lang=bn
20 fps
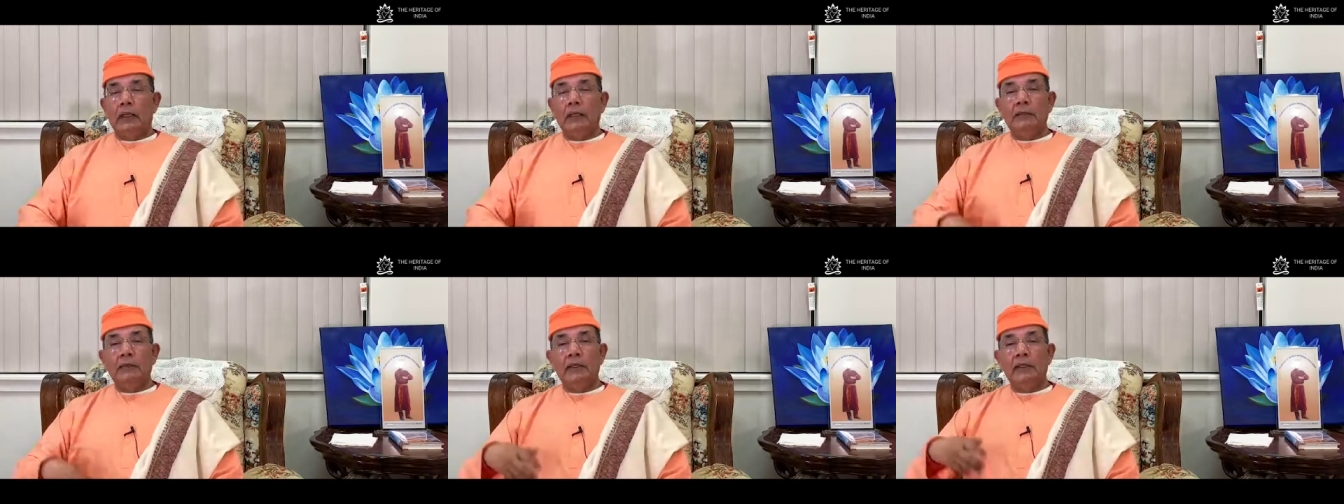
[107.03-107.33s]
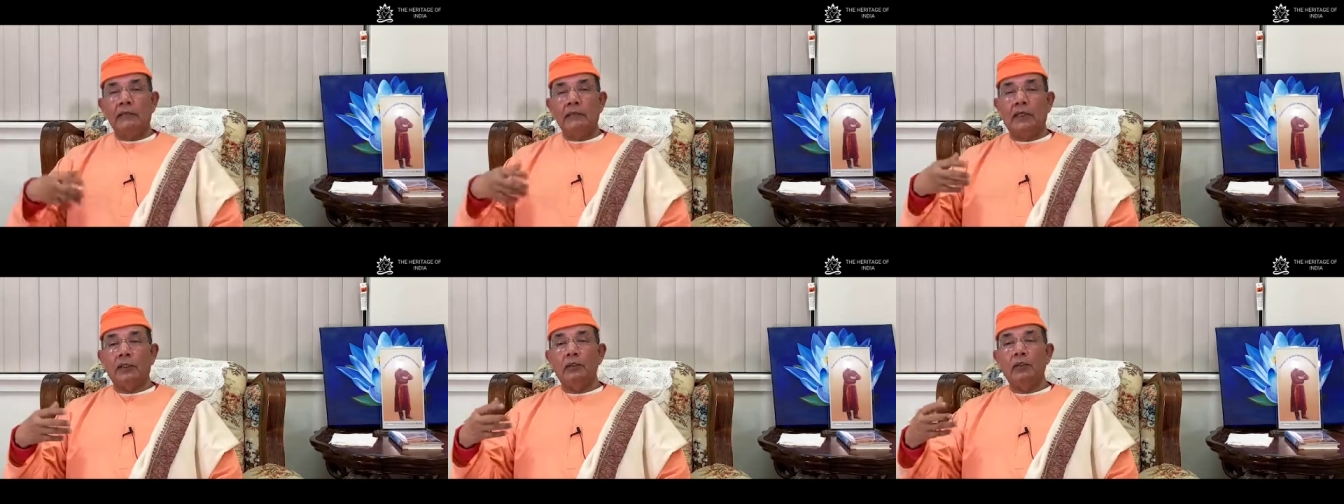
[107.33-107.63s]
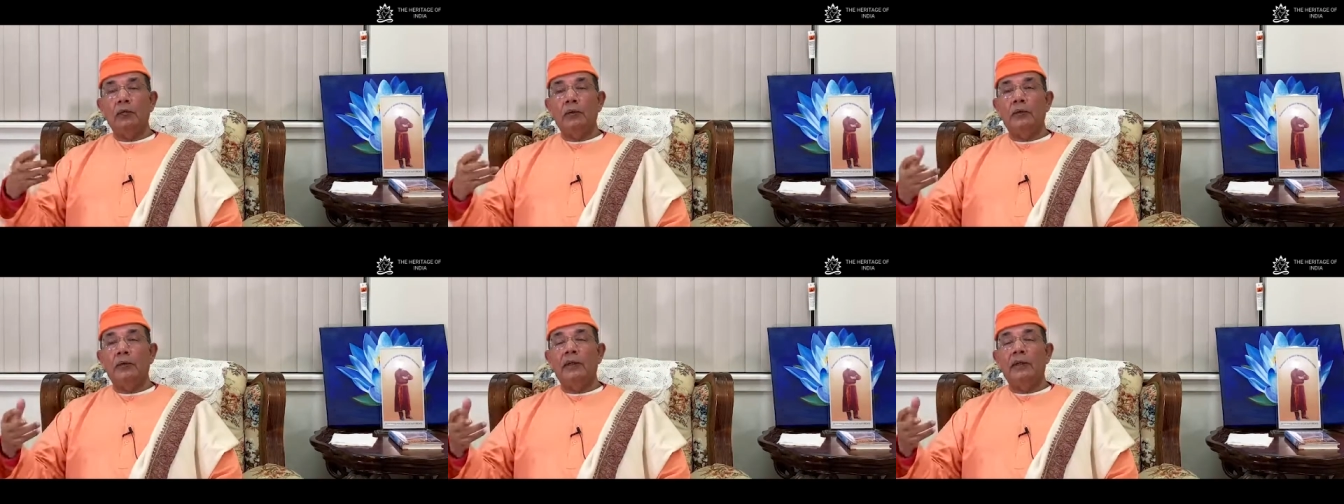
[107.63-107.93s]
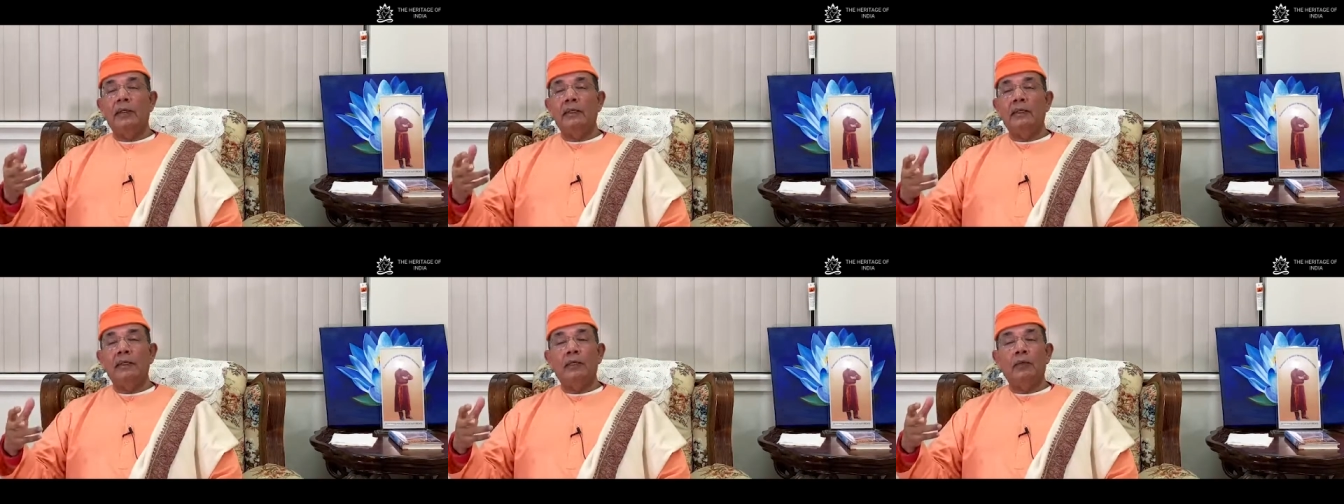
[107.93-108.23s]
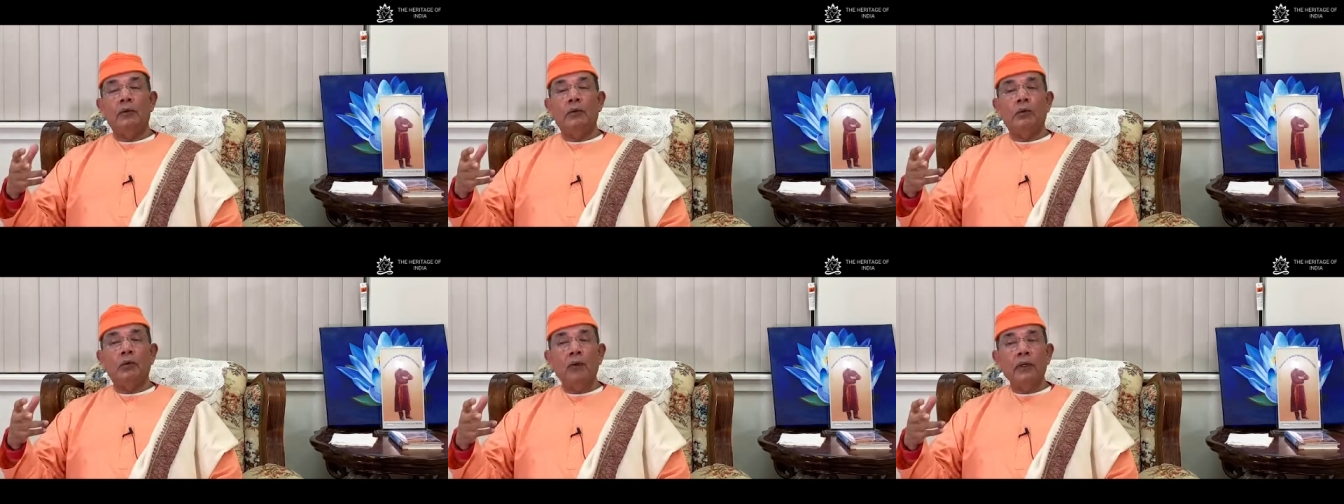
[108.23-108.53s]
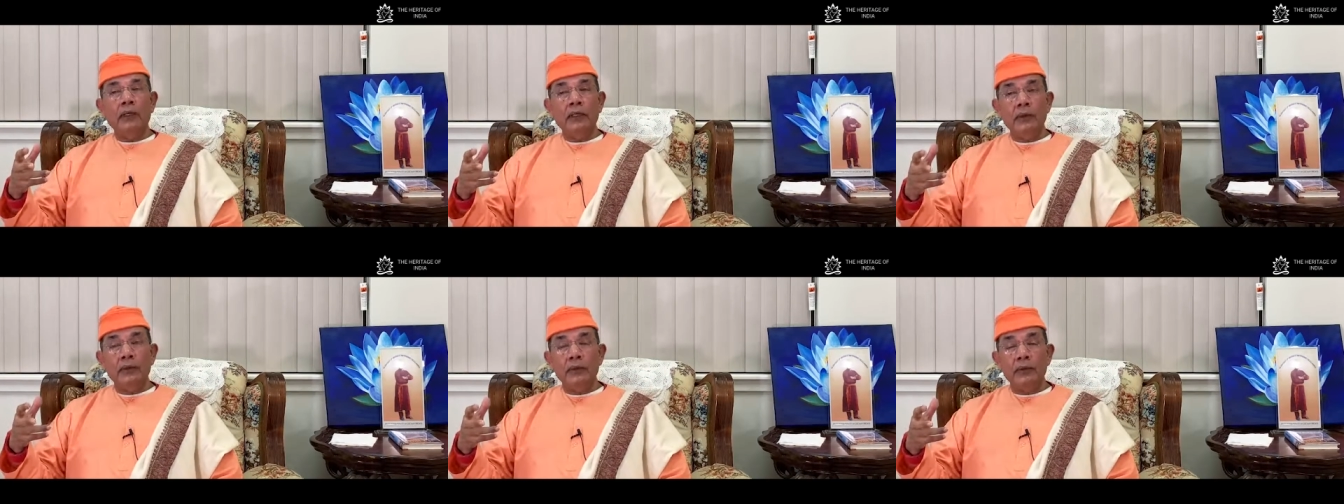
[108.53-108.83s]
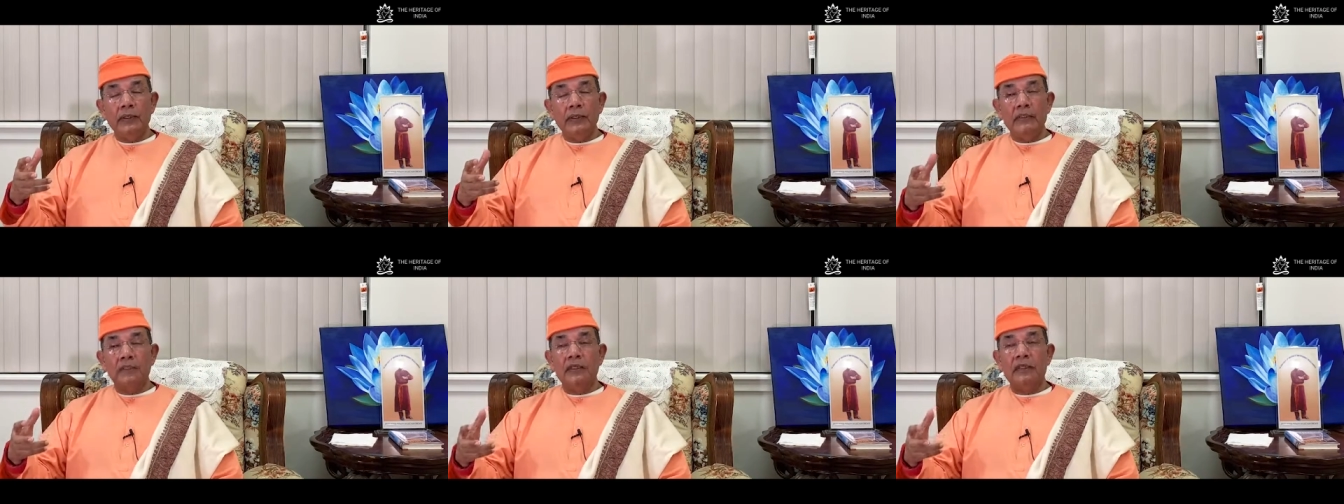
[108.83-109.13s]
এবারে সাধু বাবা গিয়ে ওই
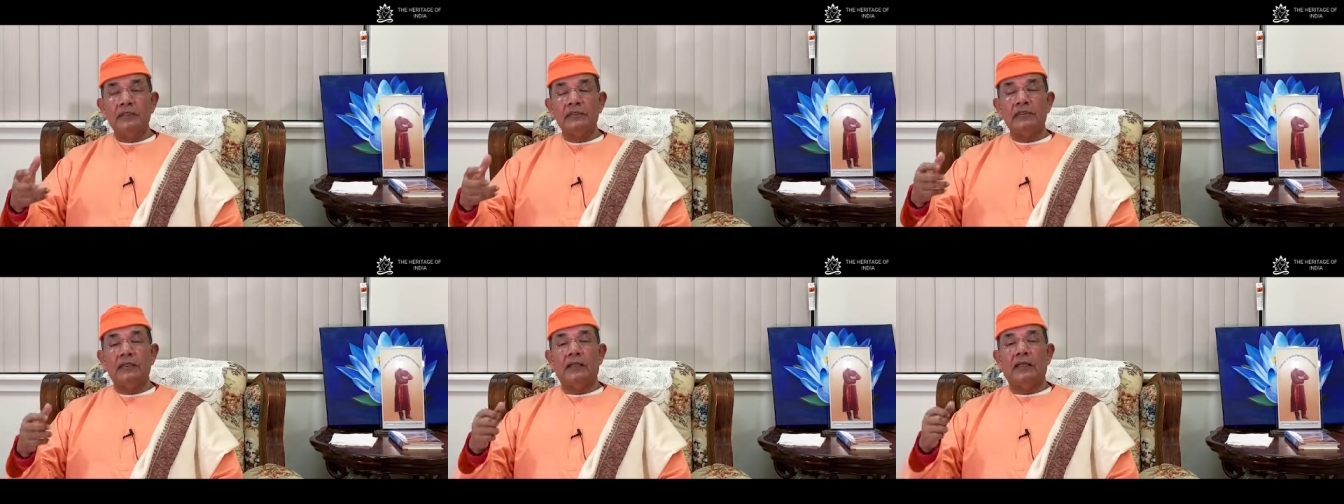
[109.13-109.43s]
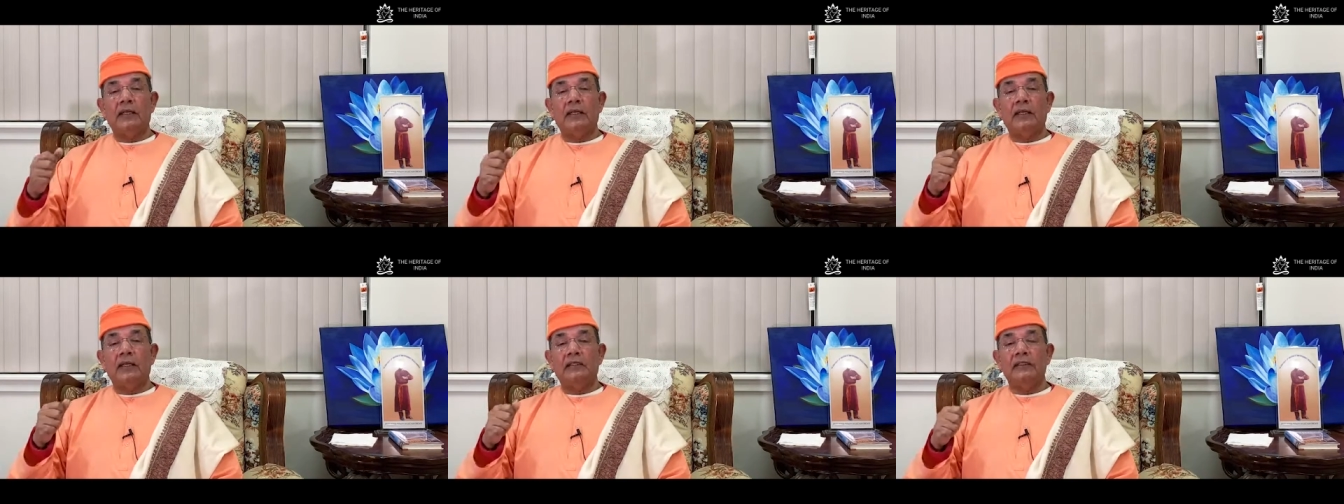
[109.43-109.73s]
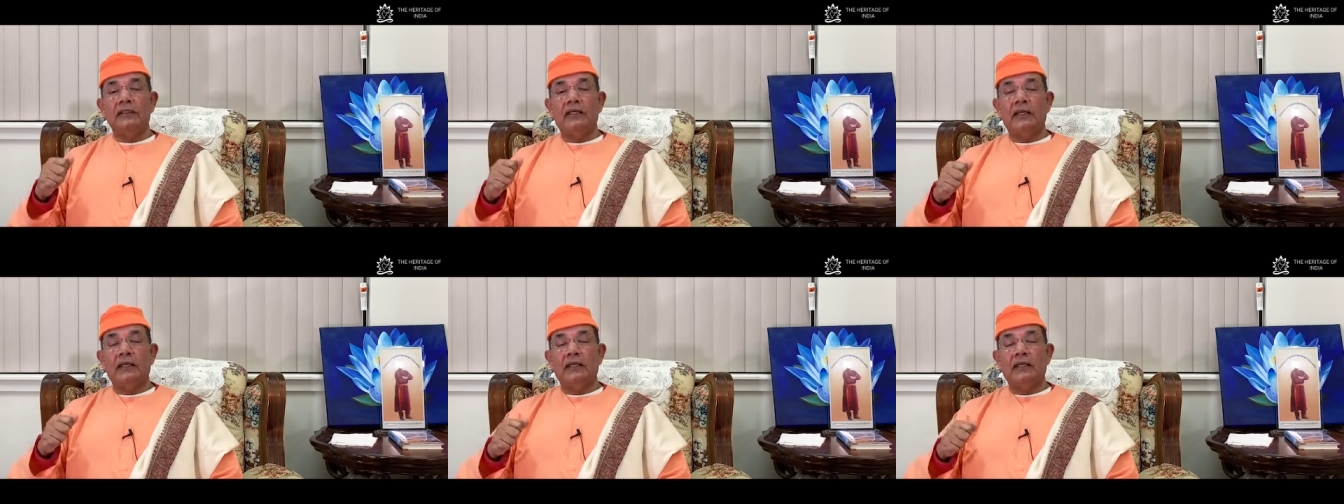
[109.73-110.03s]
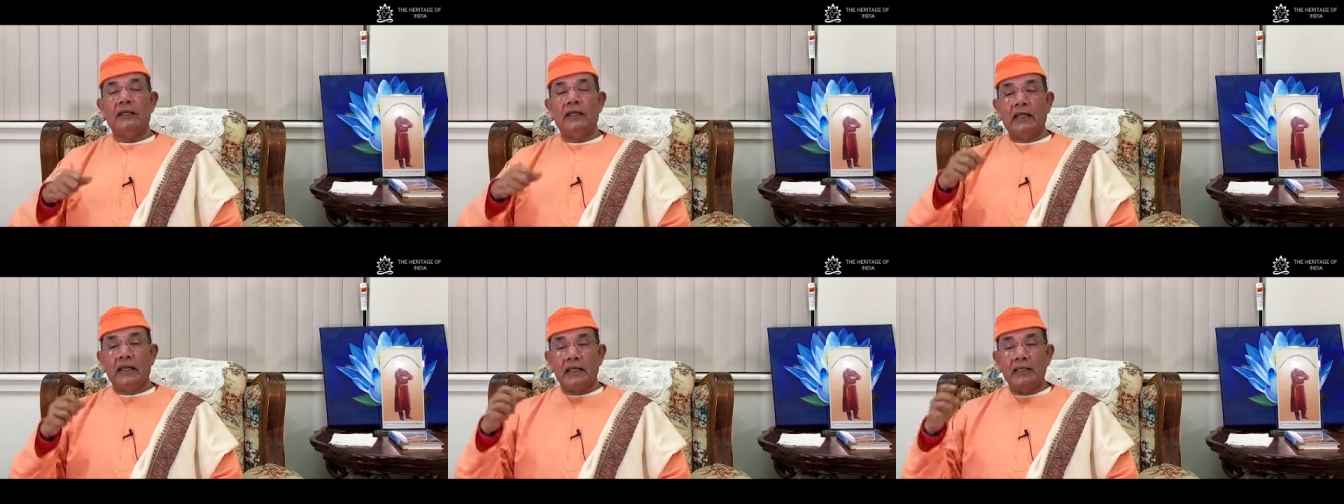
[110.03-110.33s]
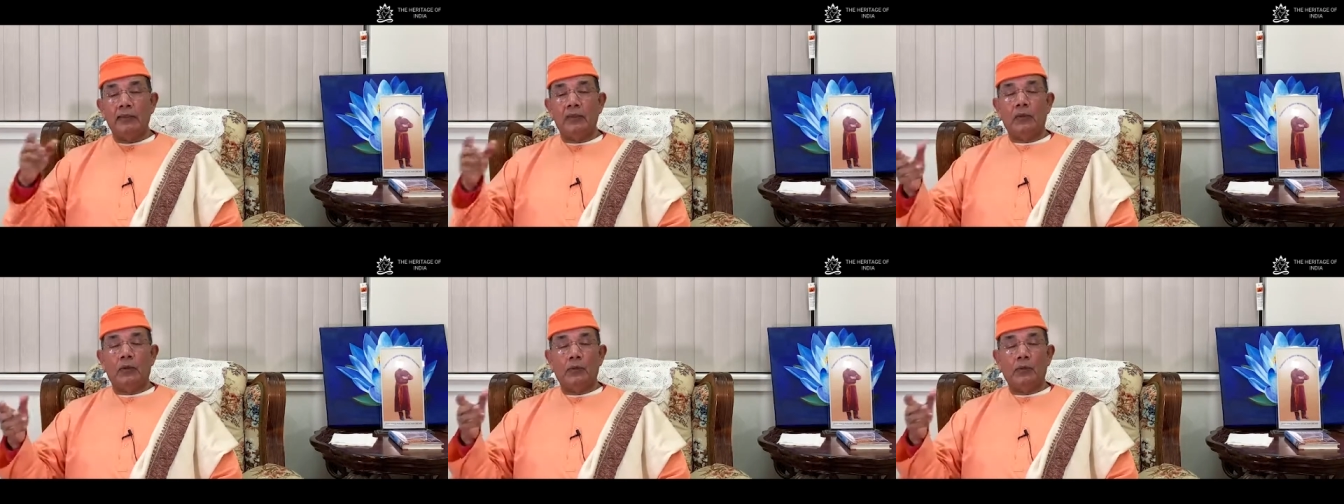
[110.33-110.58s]
উইকনেসটাকে কাজে লাগিয়ে এই